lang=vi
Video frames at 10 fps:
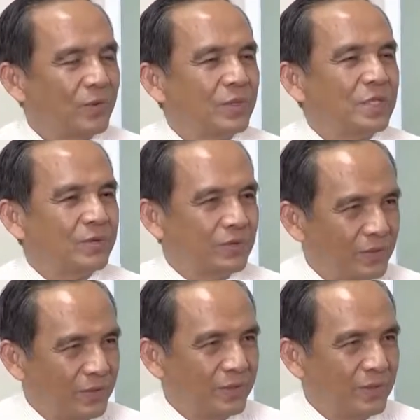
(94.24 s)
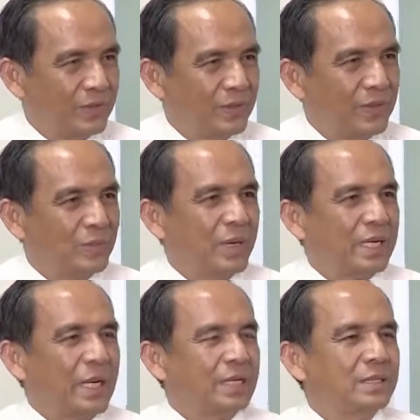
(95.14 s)
của thành phố mà
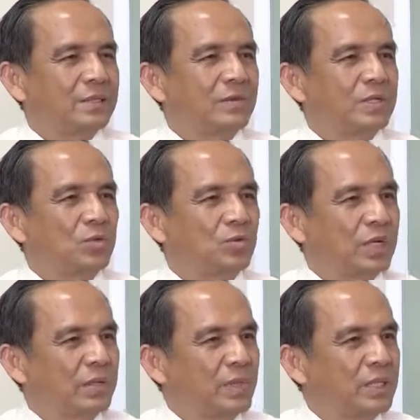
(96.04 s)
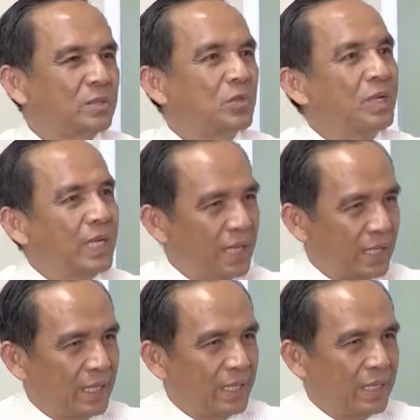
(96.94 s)
đã được vận dụng ở mức tối đa
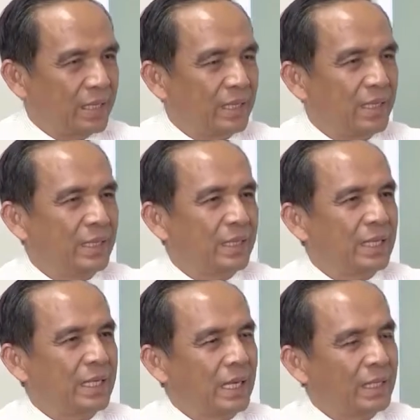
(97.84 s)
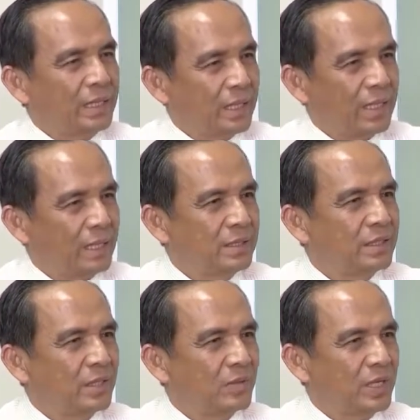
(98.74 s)
thì cái giá đất ở
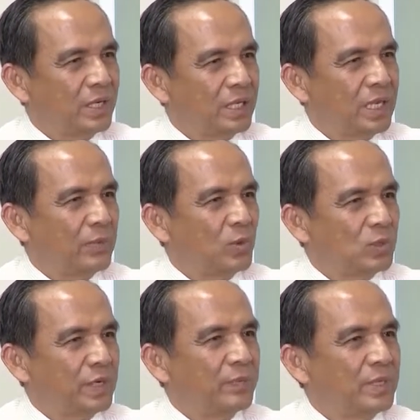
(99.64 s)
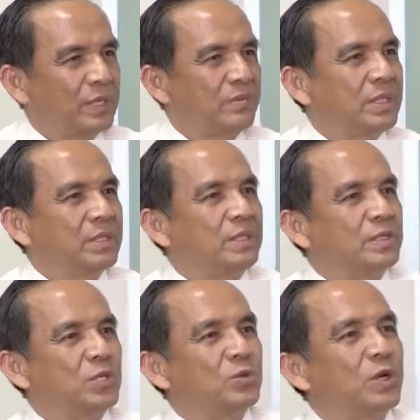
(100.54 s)
đường Đồng Khởi là một trăm chín mươi tư
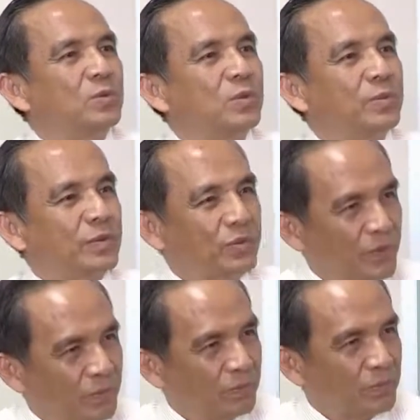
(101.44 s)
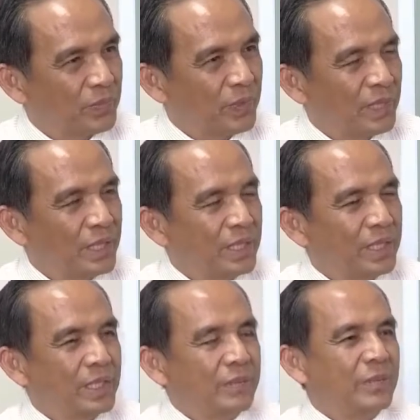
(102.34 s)
triệu đồng một mét vuông.
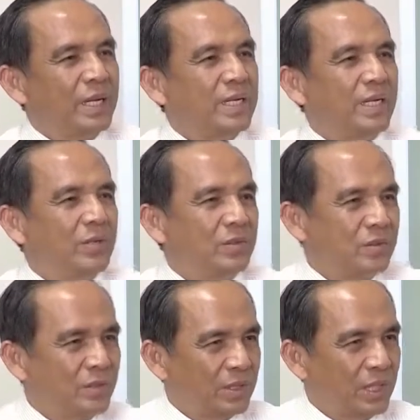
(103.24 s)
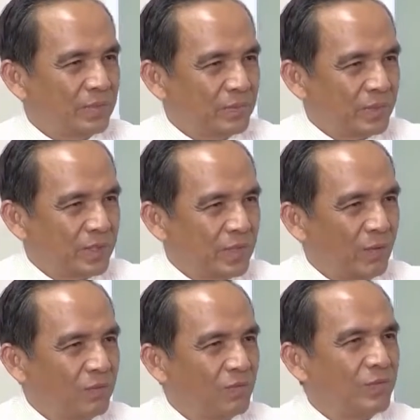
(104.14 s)
Mà nếu nộp
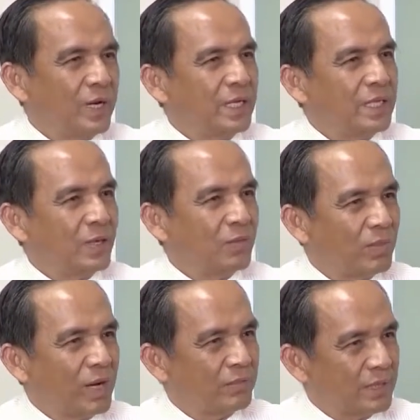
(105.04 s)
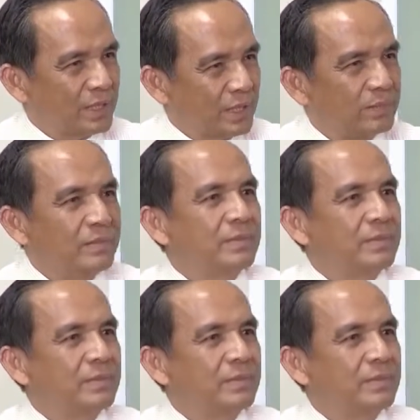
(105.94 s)
không phẩy không ba phần trăm